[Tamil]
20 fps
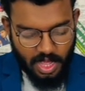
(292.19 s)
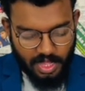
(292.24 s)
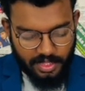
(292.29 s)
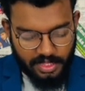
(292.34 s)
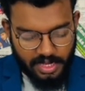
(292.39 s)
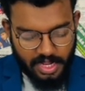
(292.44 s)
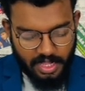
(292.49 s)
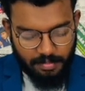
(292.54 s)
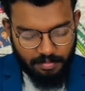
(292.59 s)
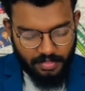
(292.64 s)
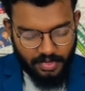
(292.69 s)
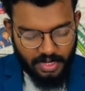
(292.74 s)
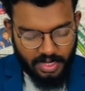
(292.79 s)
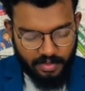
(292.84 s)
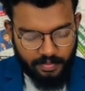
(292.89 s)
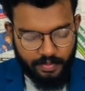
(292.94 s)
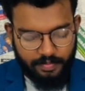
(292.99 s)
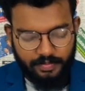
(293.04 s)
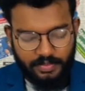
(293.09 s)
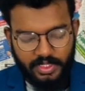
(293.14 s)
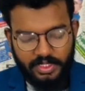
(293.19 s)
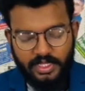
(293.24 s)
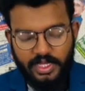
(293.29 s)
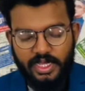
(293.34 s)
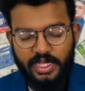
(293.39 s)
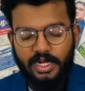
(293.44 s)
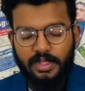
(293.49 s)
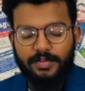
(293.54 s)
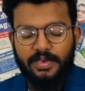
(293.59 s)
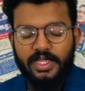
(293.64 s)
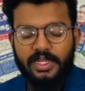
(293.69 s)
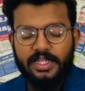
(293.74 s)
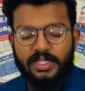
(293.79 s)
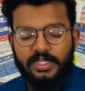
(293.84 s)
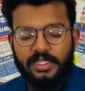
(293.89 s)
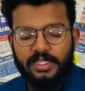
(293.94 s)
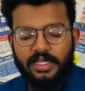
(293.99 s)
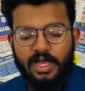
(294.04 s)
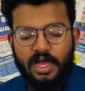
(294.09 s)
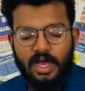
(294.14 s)
அதனை மீளவும்
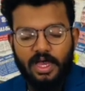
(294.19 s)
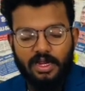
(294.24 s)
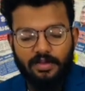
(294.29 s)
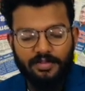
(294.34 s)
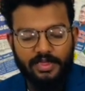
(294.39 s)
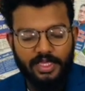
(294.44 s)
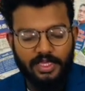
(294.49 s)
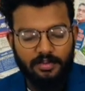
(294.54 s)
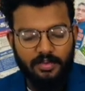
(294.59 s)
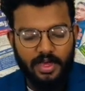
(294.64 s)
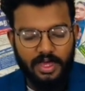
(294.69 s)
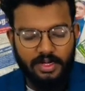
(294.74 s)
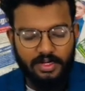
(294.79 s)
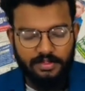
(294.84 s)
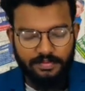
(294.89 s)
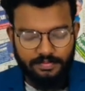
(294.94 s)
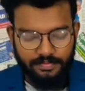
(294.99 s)
திங்கட்கிழமையிலிருந்து ஆரம்பிக்குமாறு